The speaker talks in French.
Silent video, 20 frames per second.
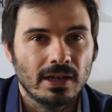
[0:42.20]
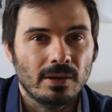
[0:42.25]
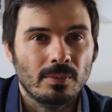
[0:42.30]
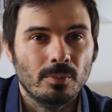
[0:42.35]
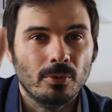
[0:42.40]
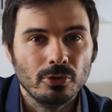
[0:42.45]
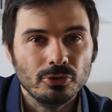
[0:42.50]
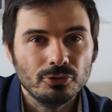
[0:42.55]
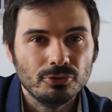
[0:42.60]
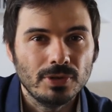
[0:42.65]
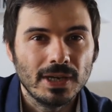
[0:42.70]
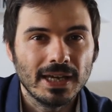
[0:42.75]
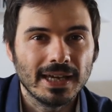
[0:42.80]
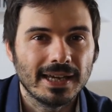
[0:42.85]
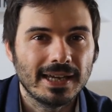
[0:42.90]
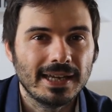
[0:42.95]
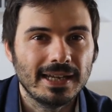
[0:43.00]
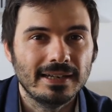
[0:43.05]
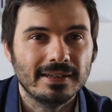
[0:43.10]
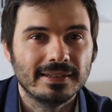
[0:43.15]
Mon
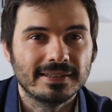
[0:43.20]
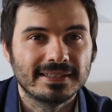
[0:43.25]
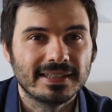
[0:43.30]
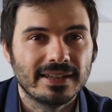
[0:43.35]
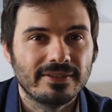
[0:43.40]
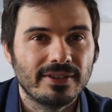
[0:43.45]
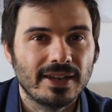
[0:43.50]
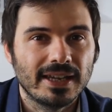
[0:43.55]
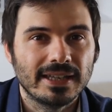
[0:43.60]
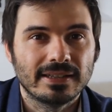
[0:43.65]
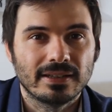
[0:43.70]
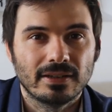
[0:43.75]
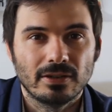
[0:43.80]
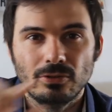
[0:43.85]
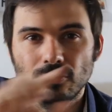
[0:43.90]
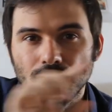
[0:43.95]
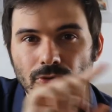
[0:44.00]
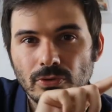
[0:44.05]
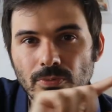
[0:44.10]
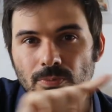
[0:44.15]
URL, ça va être
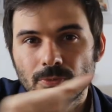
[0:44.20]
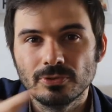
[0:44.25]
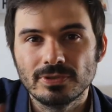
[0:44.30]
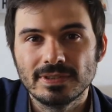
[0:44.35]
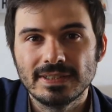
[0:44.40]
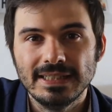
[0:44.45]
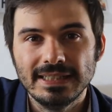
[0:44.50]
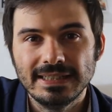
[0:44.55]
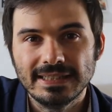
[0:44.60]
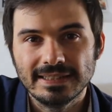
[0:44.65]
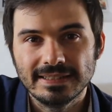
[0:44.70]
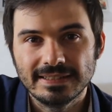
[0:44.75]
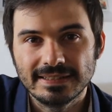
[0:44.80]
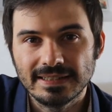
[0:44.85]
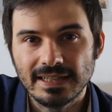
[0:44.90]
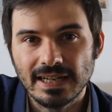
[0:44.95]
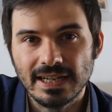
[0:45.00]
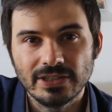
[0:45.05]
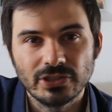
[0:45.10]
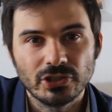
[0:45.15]
le nom de mon site,
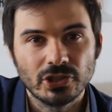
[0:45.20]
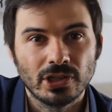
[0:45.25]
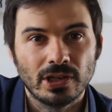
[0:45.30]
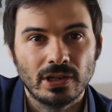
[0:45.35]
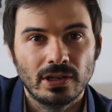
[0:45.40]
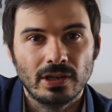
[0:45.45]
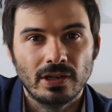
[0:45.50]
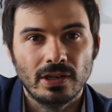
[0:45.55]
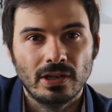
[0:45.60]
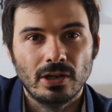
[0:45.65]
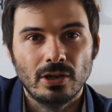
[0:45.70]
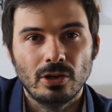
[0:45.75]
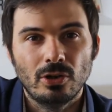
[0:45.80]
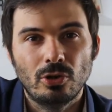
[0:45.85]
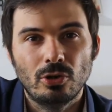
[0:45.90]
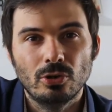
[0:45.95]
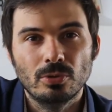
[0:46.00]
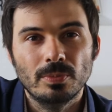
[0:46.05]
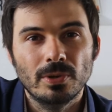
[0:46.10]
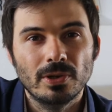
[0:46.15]
slash
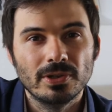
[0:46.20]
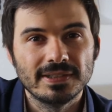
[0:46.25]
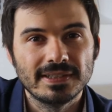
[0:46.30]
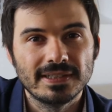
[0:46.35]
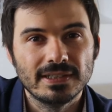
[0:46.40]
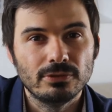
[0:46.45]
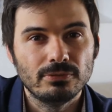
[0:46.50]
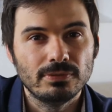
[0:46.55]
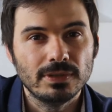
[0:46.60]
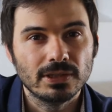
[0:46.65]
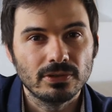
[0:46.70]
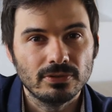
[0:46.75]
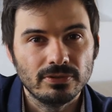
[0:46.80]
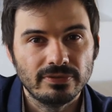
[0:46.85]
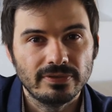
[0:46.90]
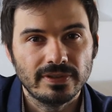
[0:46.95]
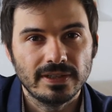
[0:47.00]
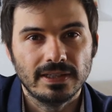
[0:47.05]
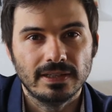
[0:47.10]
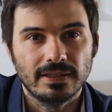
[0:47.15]
comment séduire une
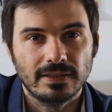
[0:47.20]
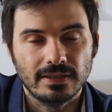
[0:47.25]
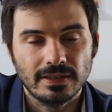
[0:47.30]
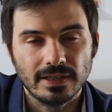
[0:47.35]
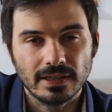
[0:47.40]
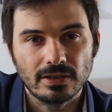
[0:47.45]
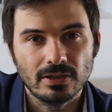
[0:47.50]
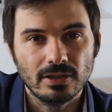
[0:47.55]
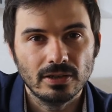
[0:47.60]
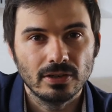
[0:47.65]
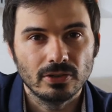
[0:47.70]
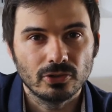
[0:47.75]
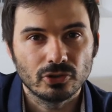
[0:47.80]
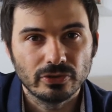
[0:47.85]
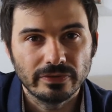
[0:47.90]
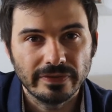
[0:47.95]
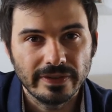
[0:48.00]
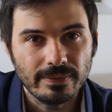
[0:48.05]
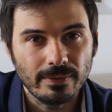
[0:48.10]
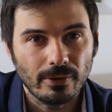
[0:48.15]
fille. D'accord
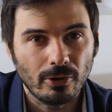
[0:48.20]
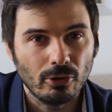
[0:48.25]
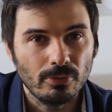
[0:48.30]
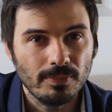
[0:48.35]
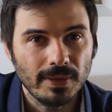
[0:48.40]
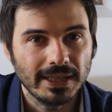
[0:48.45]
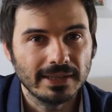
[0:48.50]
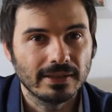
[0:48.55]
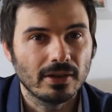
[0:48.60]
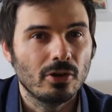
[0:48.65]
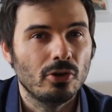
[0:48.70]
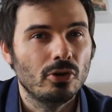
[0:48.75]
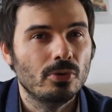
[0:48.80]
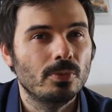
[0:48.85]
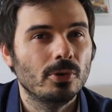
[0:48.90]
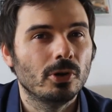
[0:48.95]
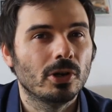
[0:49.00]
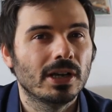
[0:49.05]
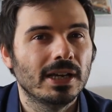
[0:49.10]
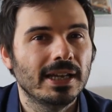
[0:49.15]
Je vais remettre le
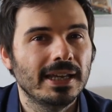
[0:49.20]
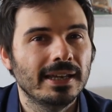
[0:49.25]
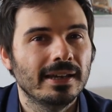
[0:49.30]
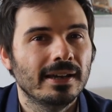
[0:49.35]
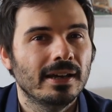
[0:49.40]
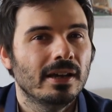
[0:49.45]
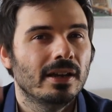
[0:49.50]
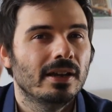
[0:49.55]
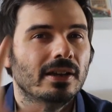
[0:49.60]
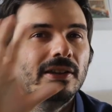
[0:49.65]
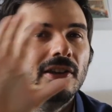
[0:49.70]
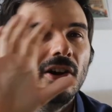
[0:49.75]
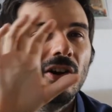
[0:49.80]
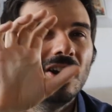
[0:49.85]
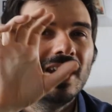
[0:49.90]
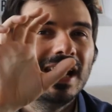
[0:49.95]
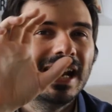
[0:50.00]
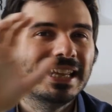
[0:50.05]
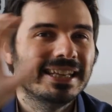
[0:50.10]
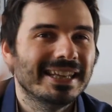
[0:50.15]
mot-clé
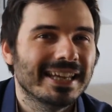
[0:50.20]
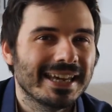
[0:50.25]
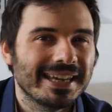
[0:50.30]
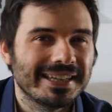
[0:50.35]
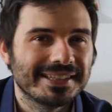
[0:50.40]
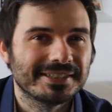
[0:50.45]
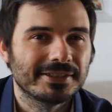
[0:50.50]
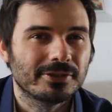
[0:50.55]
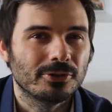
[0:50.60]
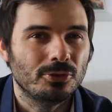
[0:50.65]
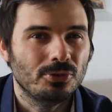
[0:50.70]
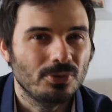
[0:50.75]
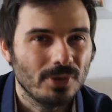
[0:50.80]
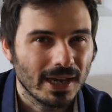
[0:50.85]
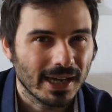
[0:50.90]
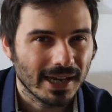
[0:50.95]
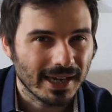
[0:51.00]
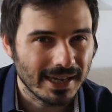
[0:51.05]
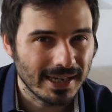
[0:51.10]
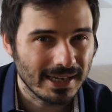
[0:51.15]
dans l'adresse
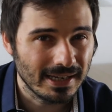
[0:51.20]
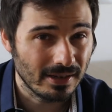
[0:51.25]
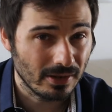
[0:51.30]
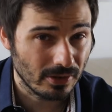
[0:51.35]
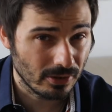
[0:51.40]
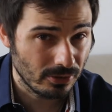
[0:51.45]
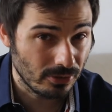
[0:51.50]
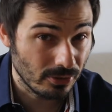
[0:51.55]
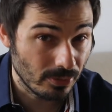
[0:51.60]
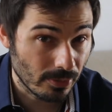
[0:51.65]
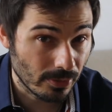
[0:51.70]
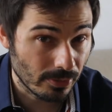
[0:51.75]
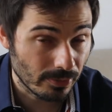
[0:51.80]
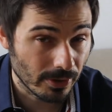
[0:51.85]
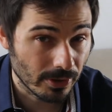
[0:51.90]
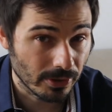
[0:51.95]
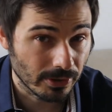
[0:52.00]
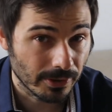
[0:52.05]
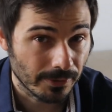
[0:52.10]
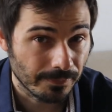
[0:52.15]
URL de mon
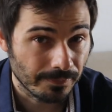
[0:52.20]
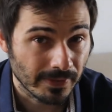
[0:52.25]
blog.